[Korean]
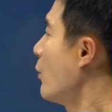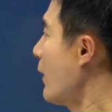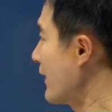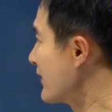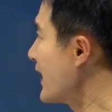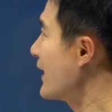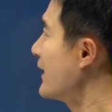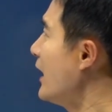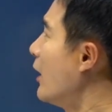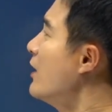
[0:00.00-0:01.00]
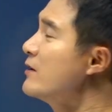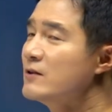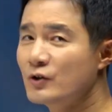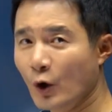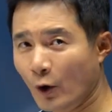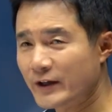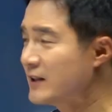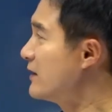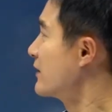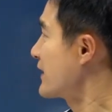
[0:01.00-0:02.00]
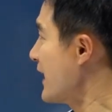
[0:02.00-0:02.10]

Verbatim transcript: 완강해요. 너기드.